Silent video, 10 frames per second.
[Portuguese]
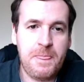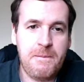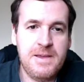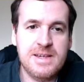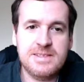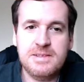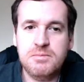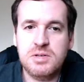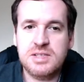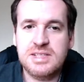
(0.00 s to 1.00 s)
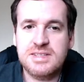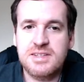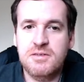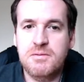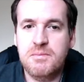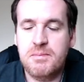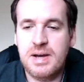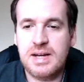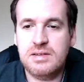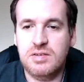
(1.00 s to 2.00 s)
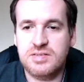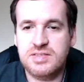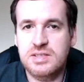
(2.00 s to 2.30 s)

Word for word: e essa importação para nós.